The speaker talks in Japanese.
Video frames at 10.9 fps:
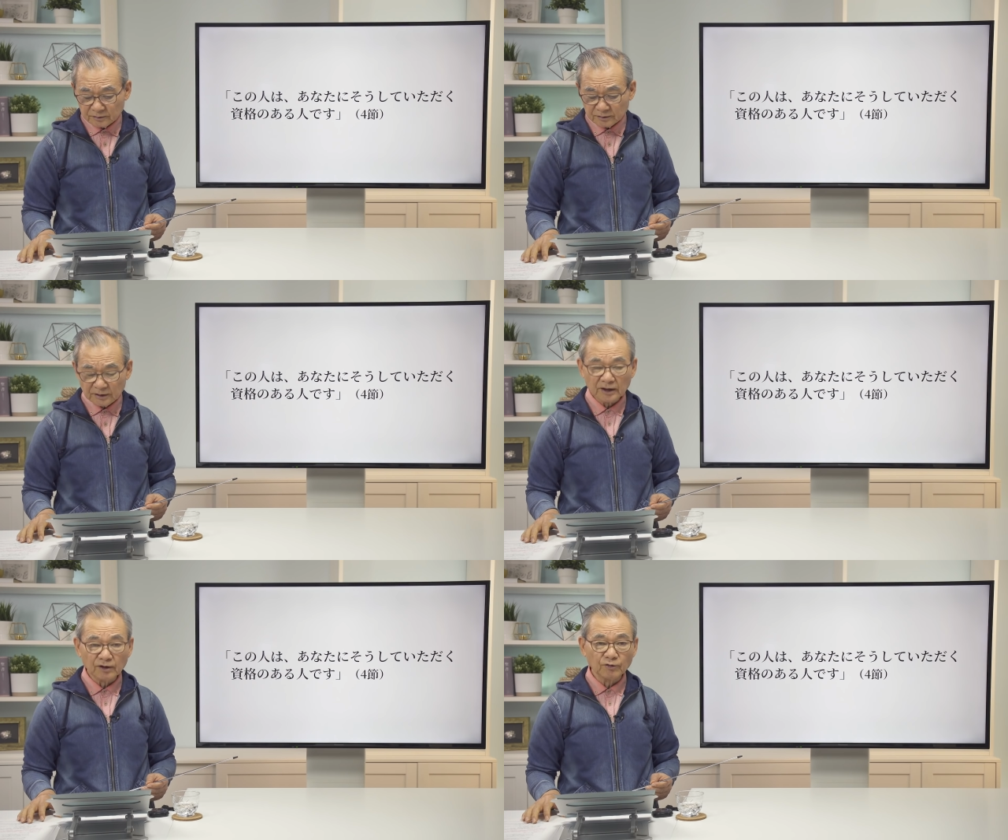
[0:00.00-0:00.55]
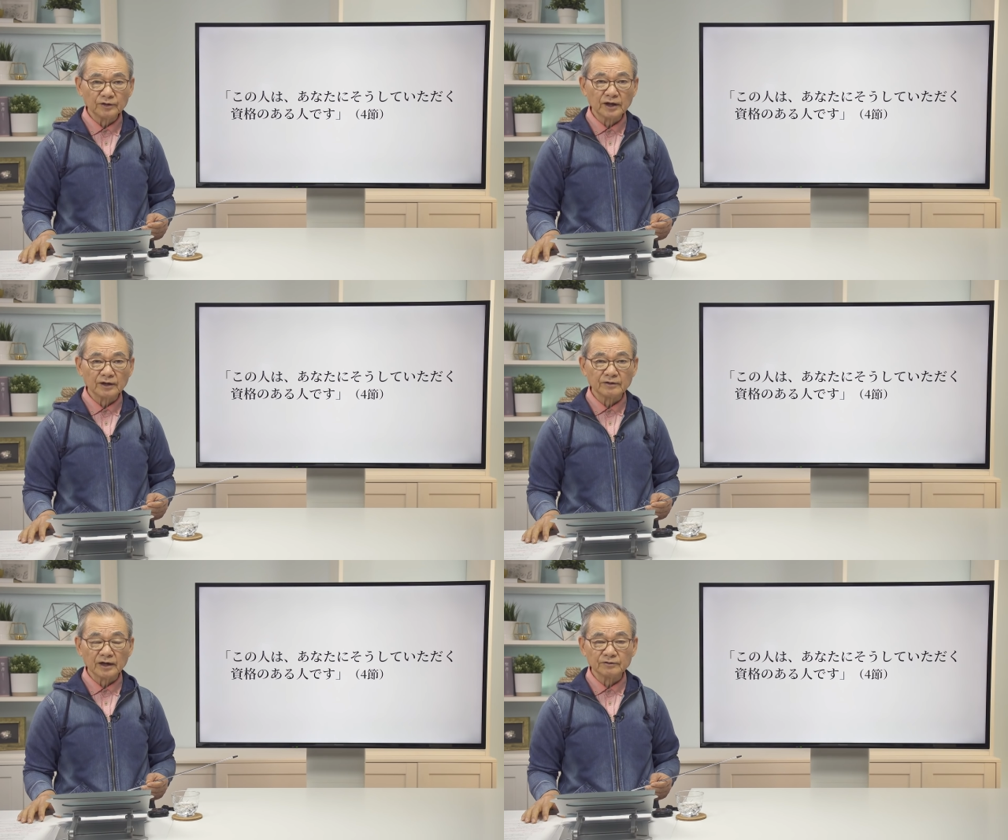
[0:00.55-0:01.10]
だから本
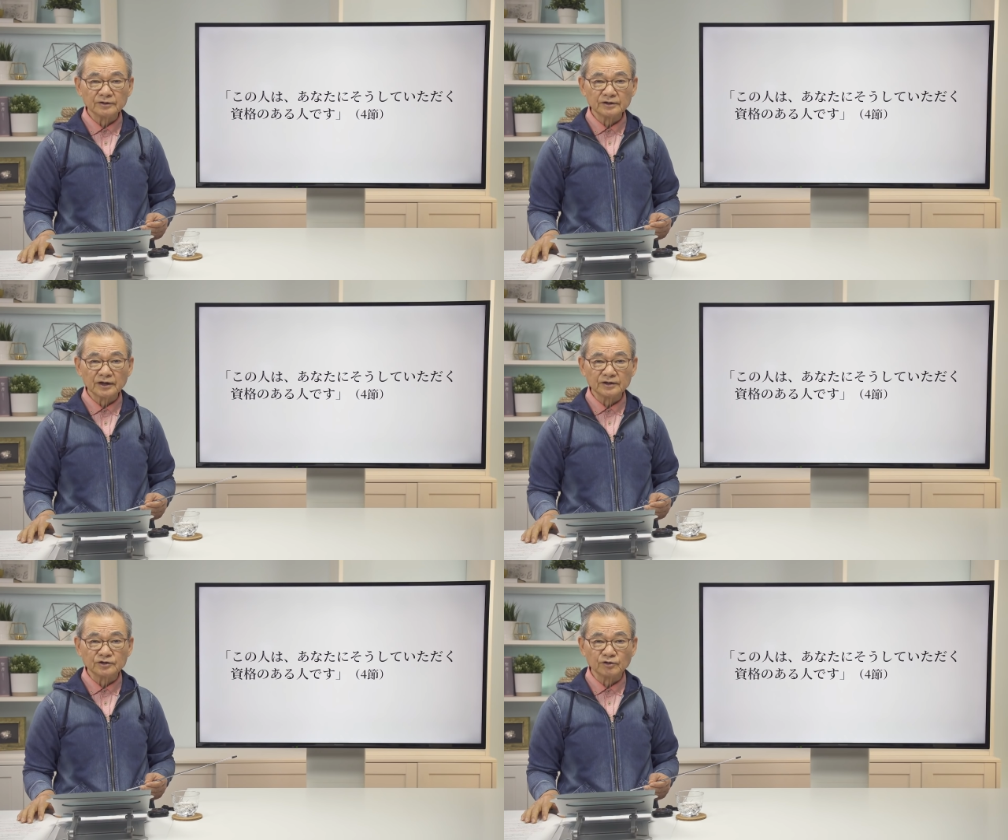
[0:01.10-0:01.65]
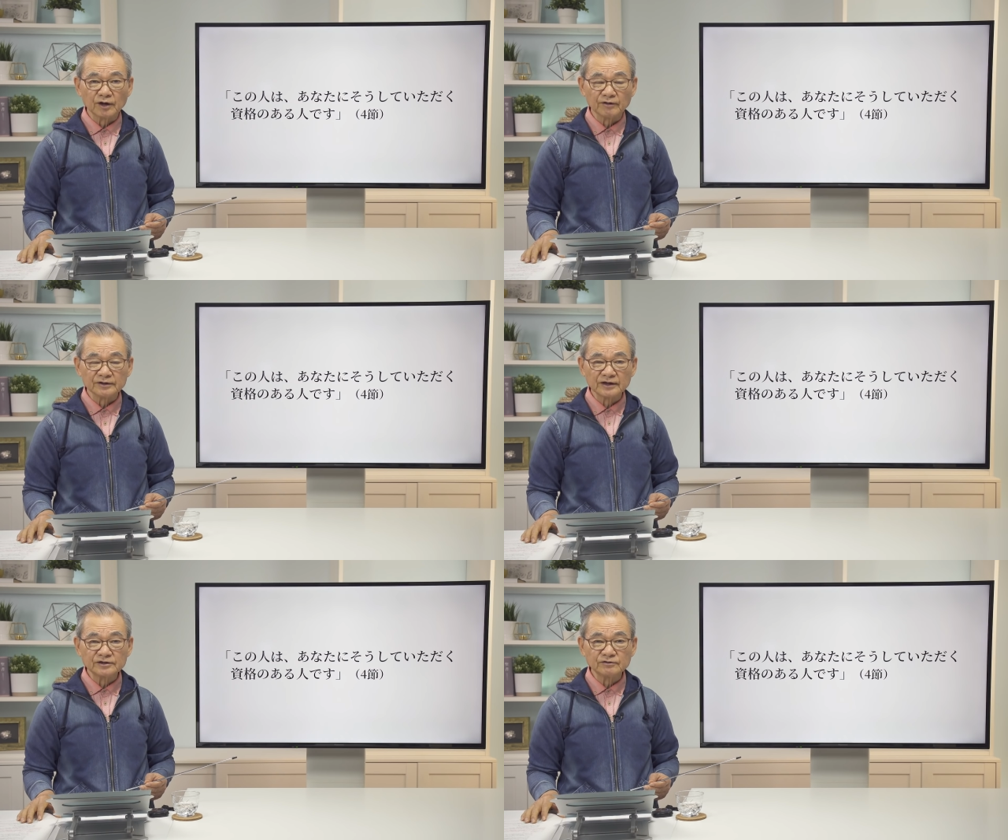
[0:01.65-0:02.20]
来は百人隊長は
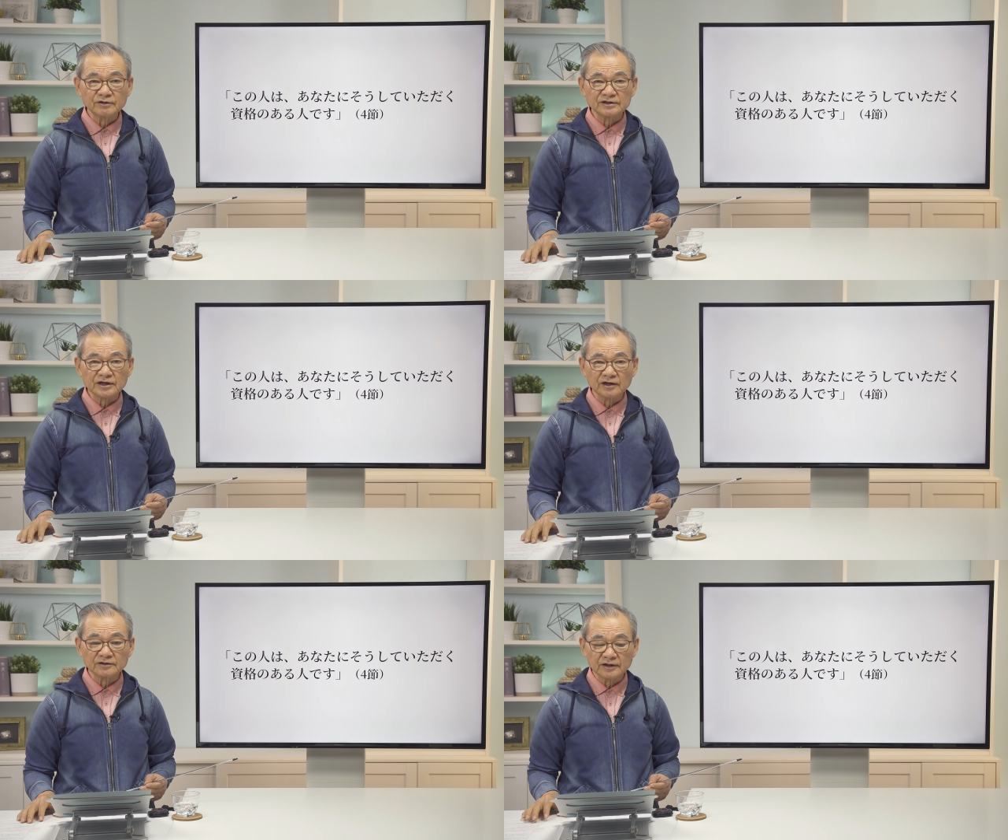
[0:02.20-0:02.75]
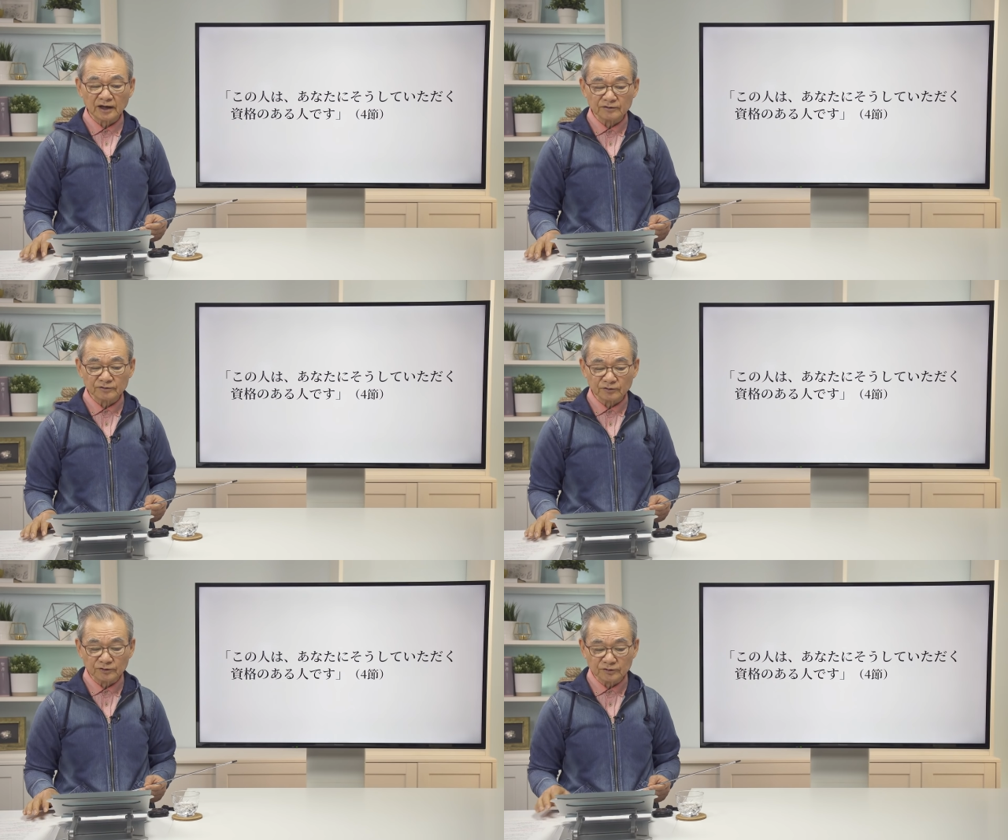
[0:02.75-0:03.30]
私には資格がある
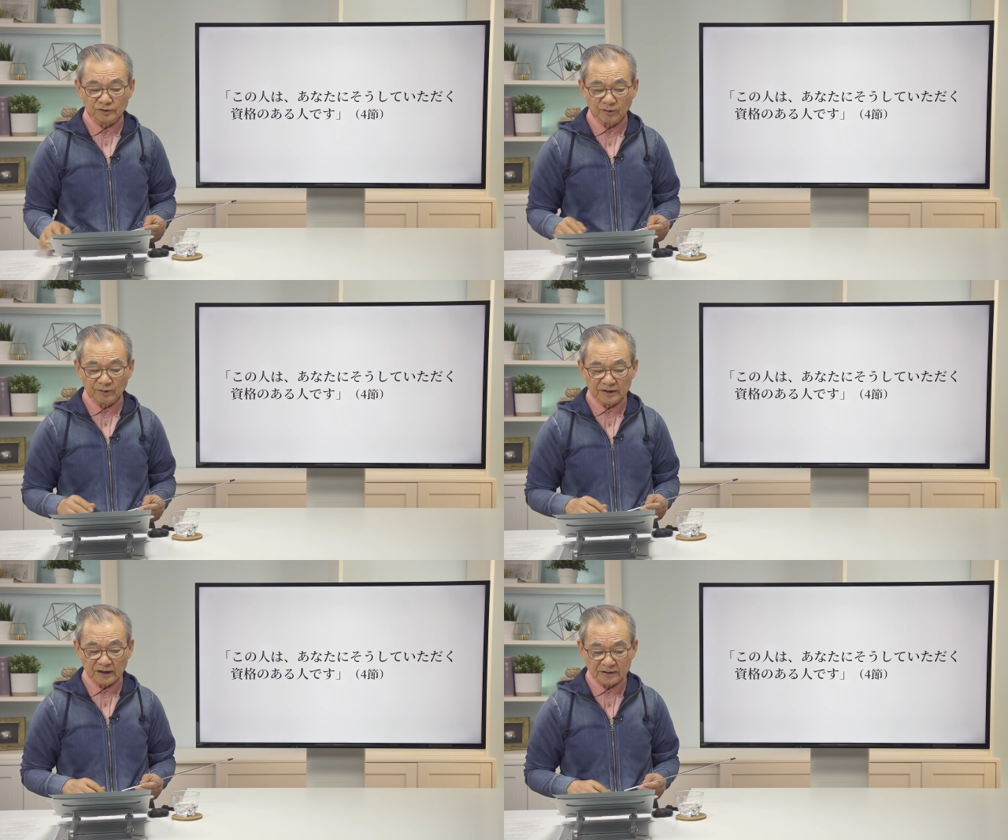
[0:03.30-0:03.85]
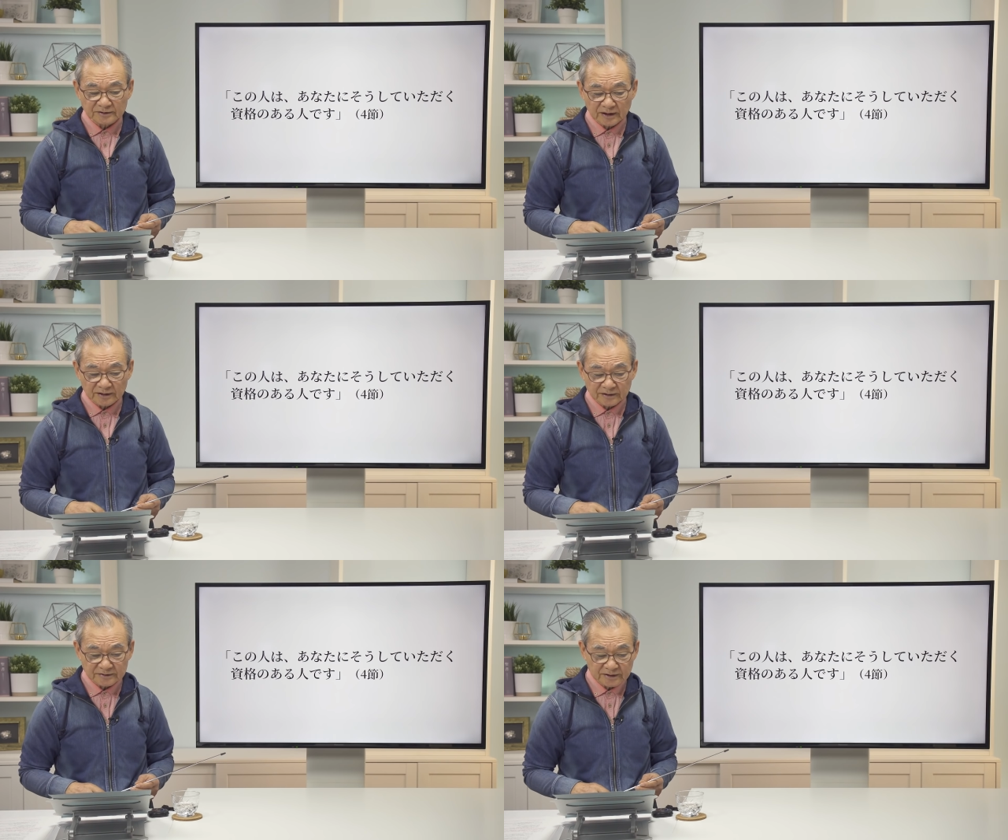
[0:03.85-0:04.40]
と言ってもいいはずな
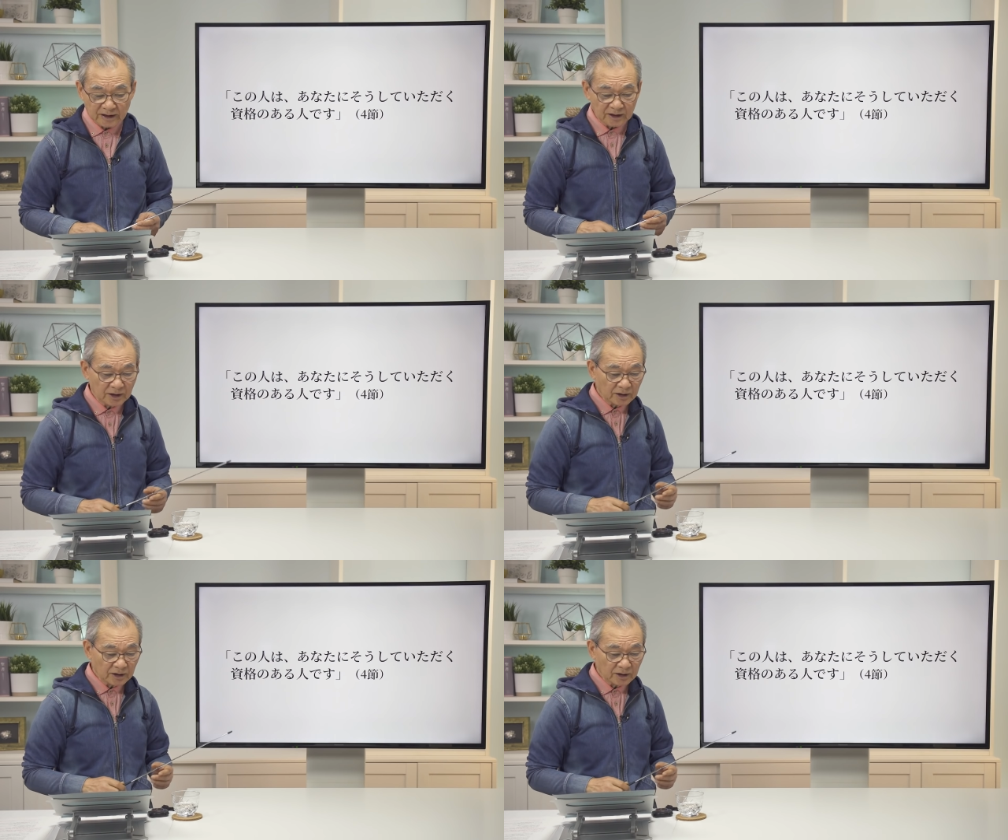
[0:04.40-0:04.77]
んですが、